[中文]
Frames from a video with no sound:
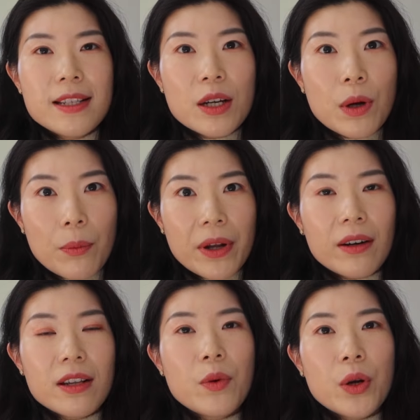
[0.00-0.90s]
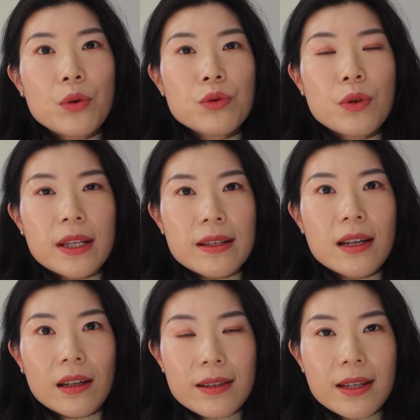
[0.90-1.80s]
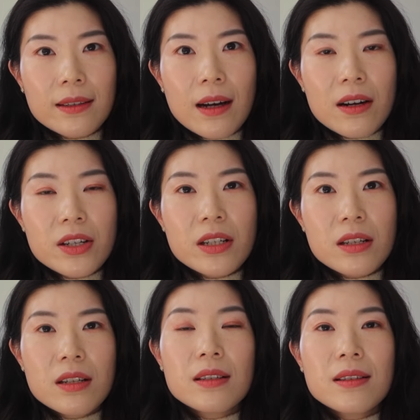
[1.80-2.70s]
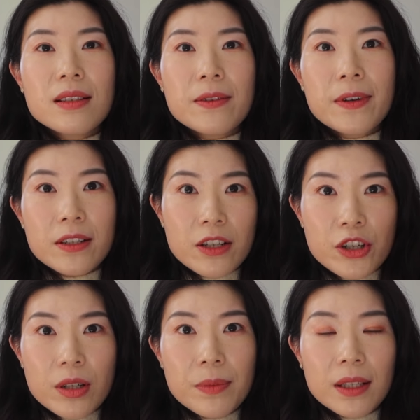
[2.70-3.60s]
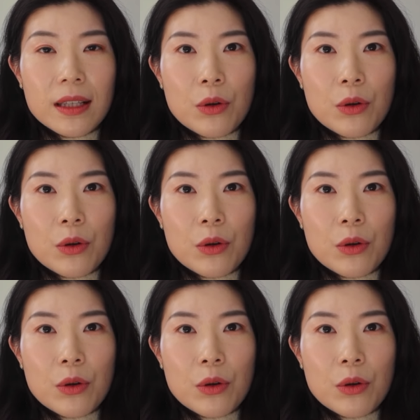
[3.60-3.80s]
千万不要因为工作影响了健康，甚至是自己放弃生命。